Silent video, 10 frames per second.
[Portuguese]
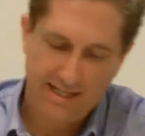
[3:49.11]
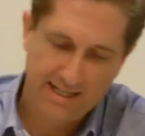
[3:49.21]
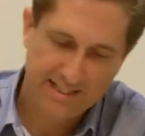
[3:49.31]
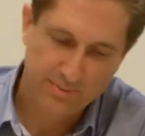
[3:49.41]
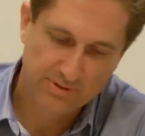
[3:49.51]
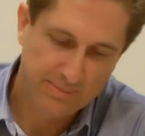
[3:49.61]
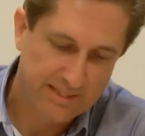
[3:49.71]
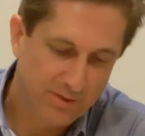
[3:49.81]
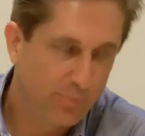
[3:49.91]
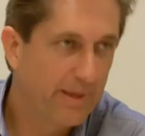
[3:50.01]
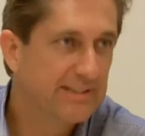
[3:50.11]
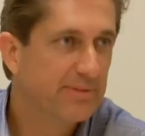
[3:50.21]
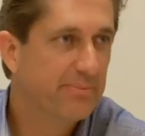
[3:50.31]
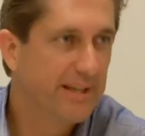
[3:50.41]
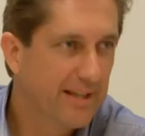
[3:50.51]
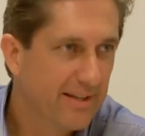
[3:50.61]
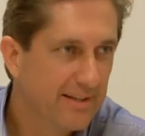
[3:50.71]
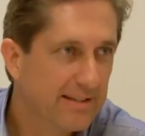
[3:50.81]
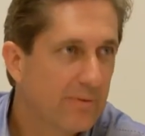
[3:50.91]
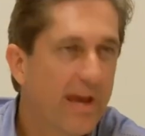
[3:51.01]
A responsabilidade do PSB
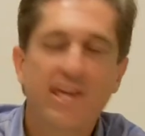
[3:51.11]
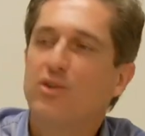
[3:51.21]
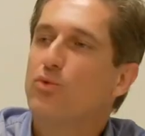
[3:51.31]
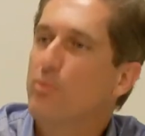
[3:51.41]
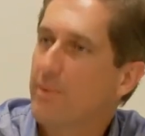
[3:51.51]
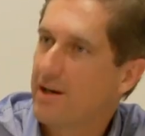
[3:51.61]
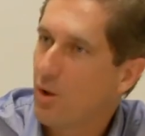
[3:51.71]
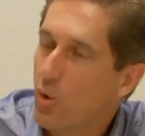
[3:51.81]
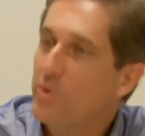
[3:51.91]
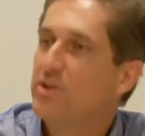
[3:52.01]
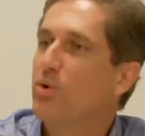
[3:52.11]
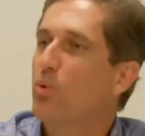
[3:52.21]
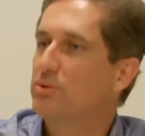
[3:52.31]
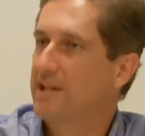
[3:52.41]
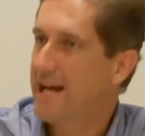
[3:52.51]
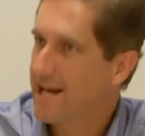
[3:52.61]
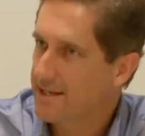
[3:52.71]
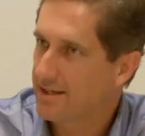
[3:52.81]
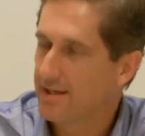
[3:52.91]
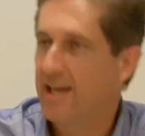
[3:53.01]
não é em uma ou em outra
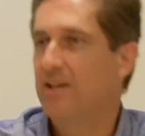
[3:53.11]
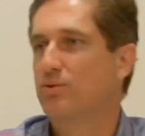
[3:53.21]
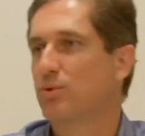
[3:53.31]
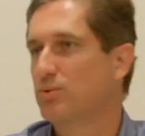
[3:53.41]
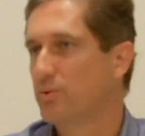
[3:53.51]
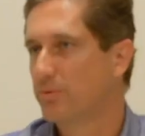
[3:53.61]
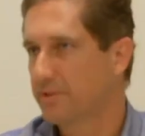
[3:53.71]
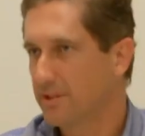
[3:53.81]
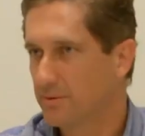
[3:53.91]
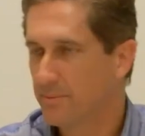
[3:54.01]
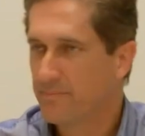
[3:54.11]
área, é em todo o governo.